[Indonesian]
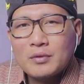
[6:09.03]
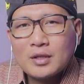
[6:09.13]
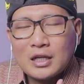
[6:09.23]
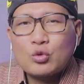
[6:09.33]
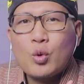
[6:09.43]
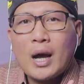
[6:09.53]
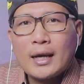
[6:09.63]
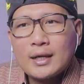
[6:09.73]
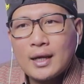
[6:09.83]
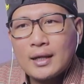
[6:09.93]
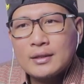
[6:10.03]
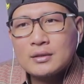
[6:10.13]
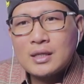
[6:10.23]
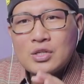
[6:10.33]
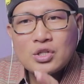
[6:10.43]

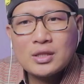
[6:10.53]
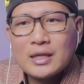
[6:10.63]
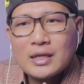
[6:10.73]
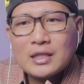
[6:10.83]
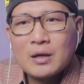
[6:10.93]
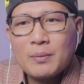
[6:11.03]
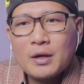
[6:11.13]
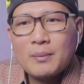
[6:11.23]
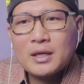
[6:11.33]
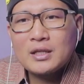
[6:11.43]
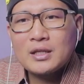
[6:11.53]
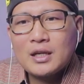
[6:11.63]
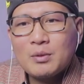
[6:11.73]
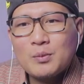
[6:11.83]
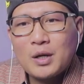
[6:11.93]
ketuhanan dan cinta kita kepada baginda
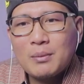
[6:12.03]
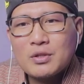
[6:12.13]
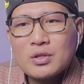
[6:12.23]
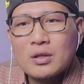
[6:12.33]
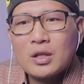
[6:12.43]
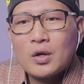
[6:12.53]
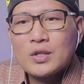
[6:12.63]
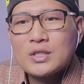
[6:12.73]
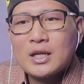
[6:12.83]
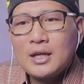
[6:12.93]
Nabi Muhammad SAW